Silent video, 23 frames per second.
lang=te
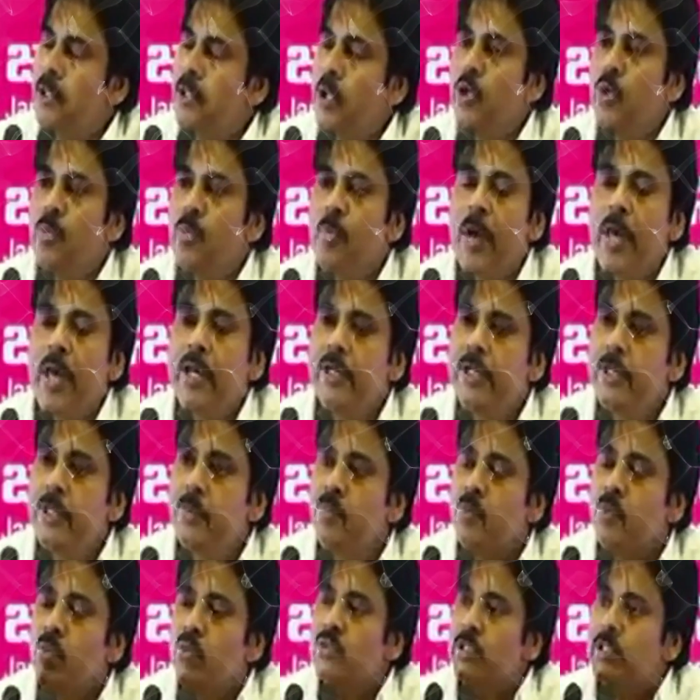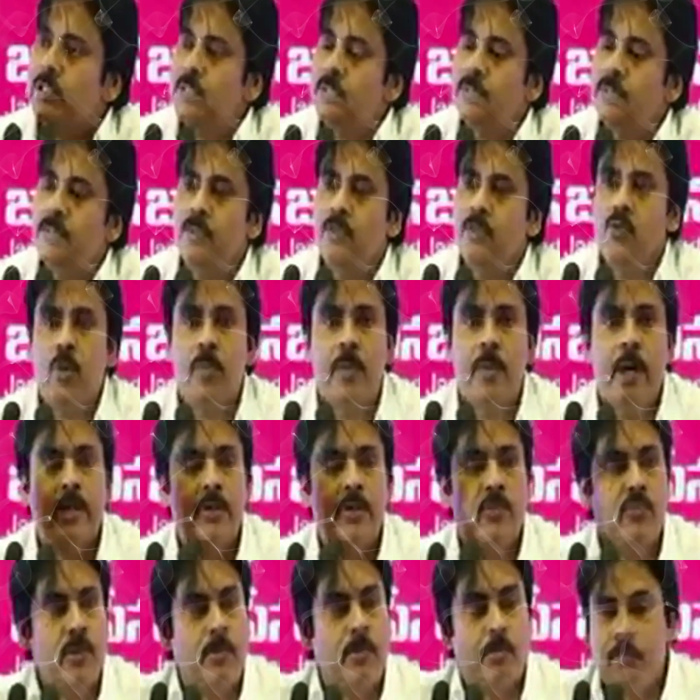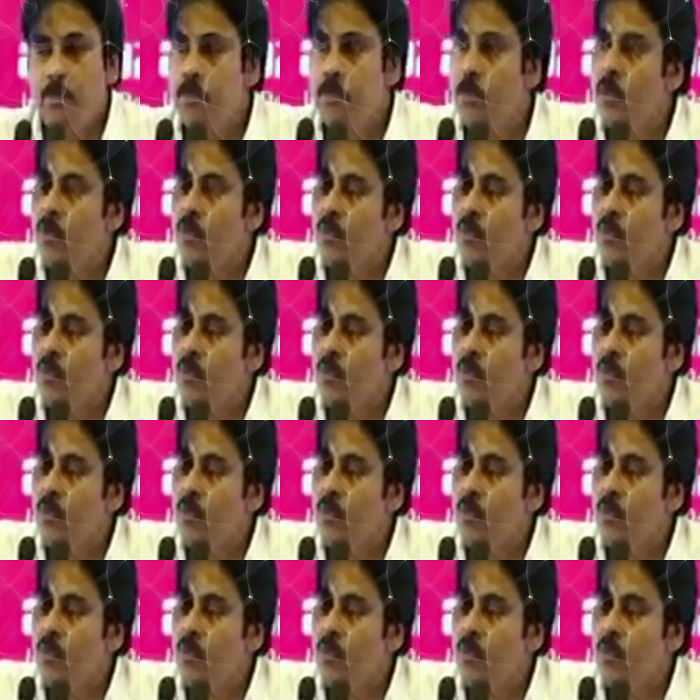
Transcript: ద హ్యుమానిటీ మూజస్ నో మ్యాటర్ ఫ్రమ్